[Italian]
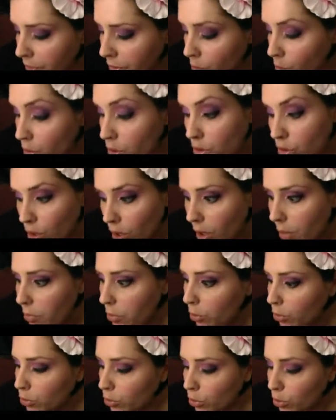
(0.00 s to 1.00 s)
questo è
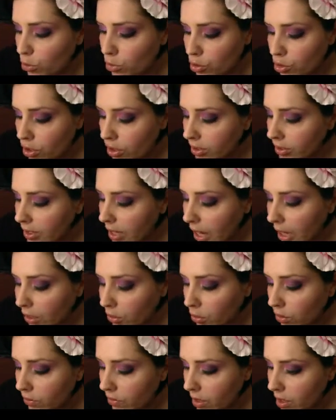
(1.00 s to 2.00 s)
molto
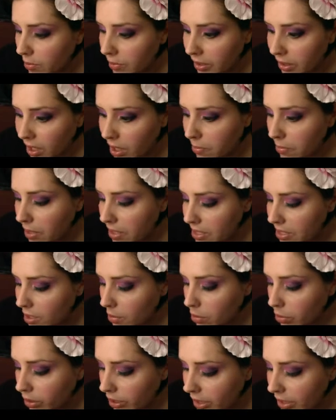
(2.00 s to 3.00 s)
concentrato e veramente ne basta
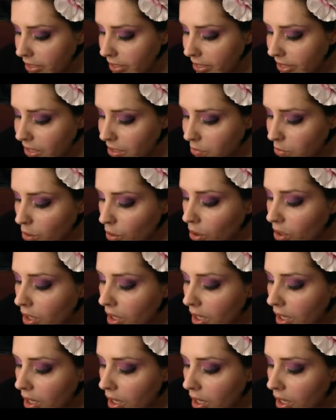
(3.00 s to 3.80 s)
pochissimo.